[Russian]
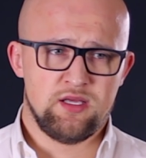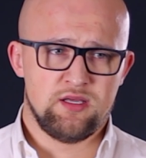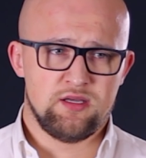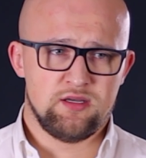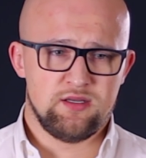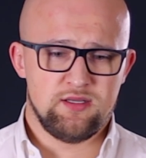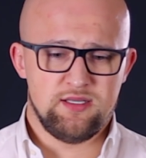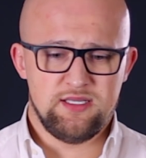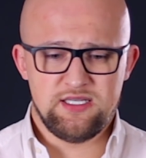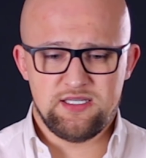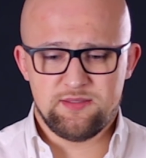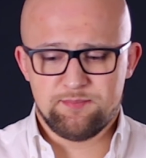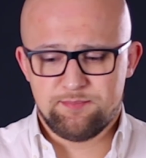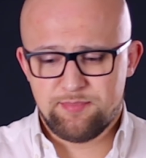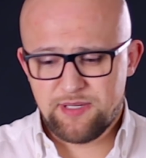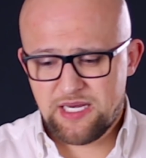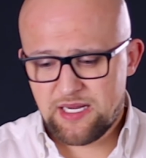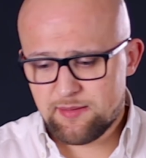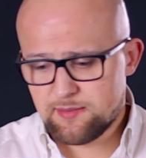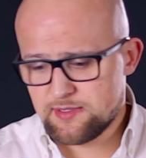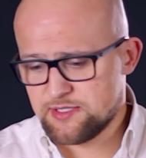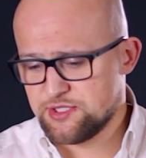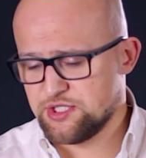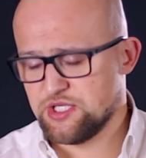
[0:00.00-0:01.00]
э, или
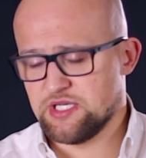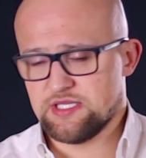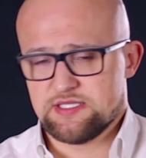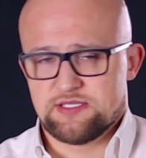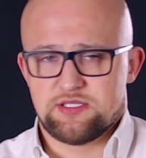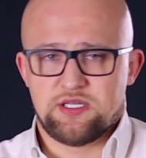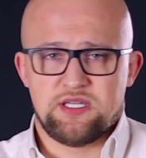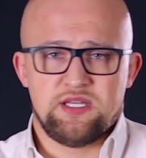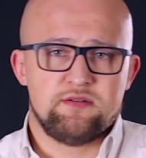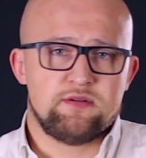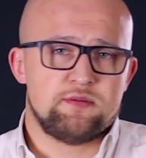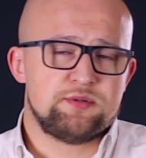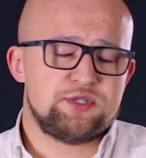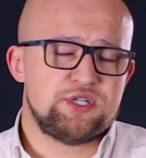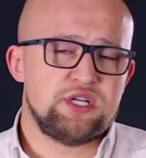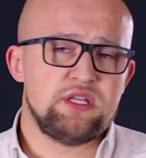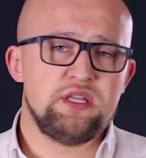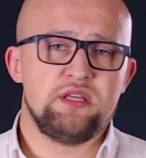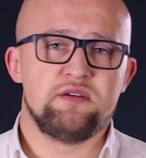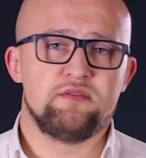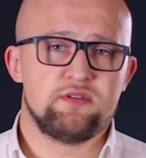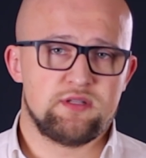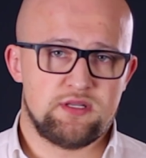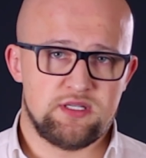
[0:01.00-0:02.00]
прямо сейчас они
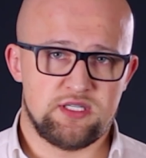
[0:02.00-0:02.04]
вообще не в